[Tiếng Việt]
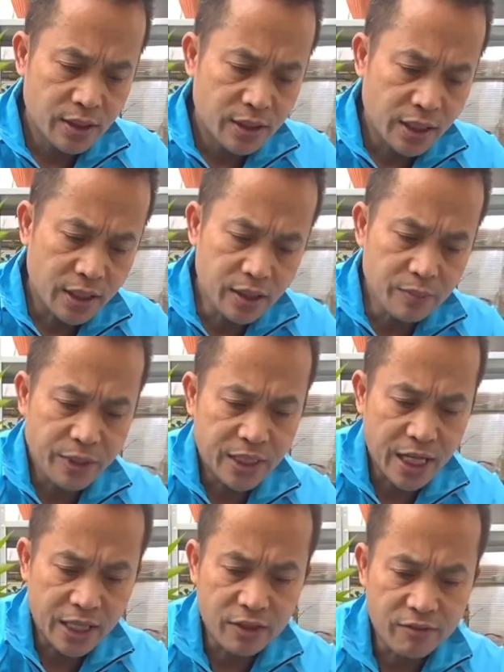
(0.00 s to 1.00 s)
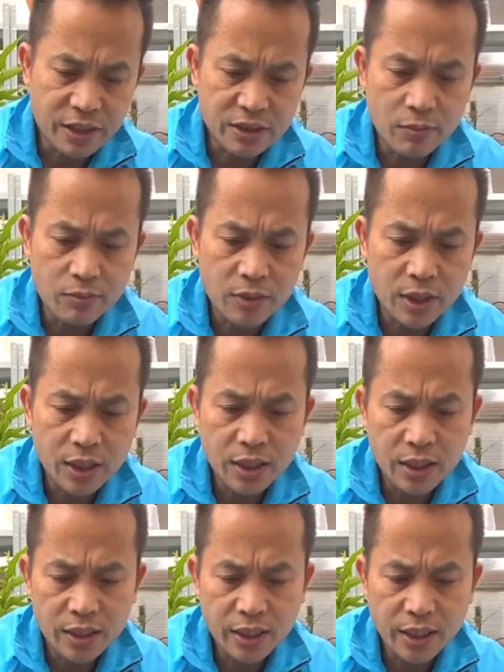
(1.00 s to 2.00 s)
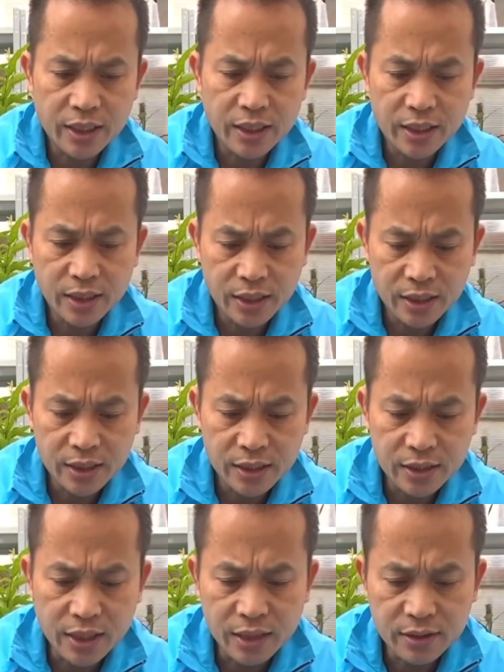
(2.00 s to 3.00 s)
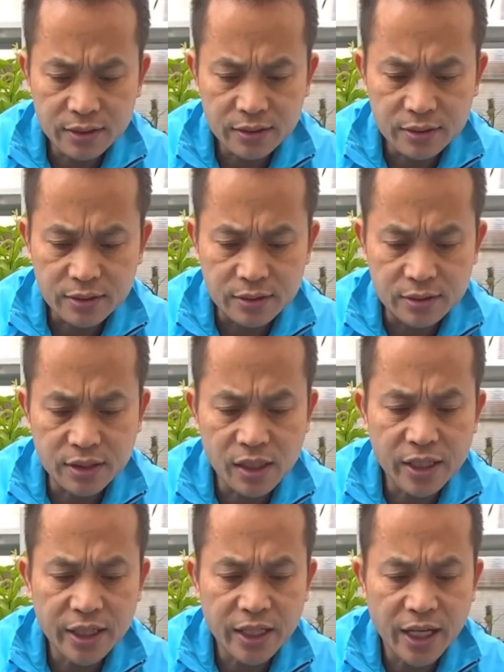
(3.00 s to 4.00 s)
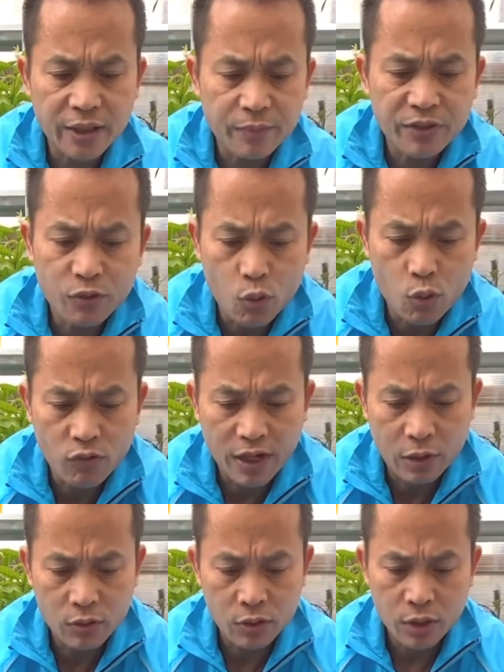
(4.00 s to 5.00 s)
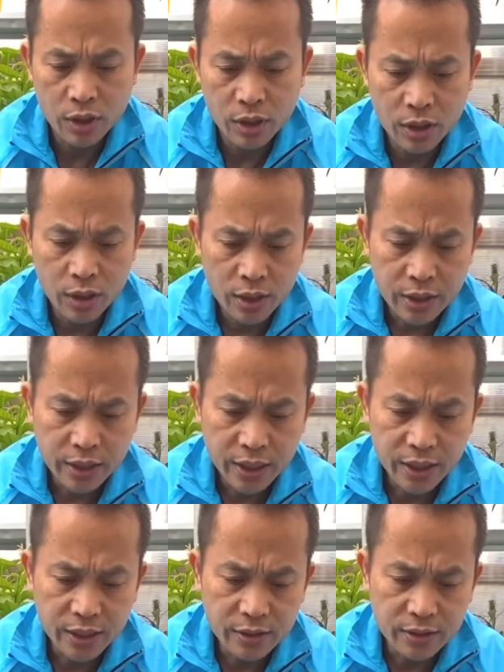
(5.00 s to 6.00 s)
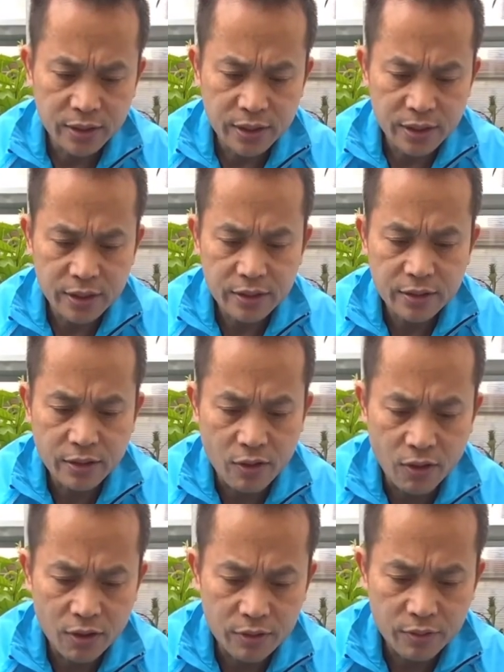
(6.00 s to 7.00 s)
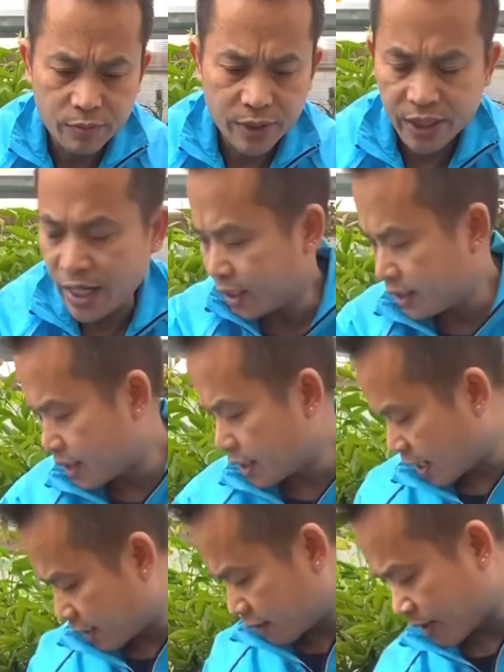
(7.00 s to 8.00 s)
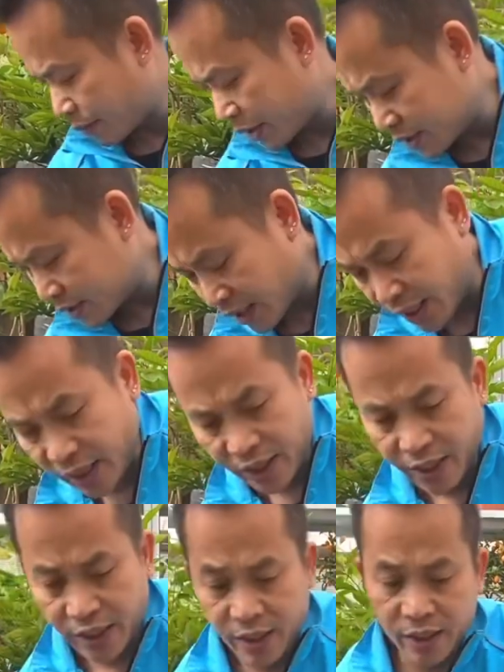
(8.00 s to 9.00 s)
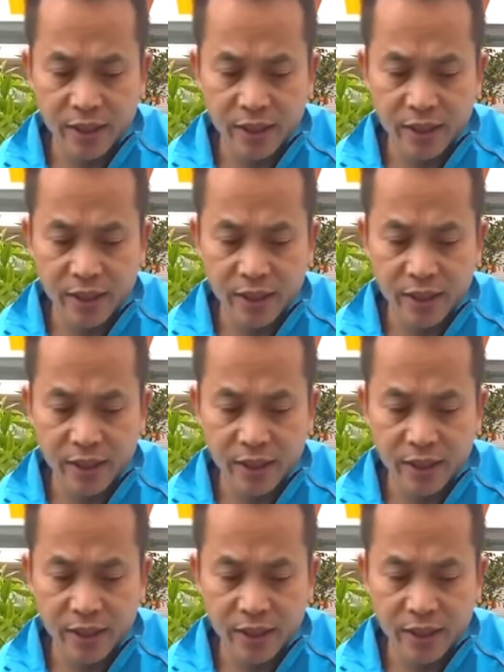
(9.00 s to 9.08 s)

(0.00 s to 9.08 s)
khăn ướt mình đặt nó vào trong à, cái khăn giữa cái khăn mình phủ vào kín đó mình để như thế này và mình sẽ à,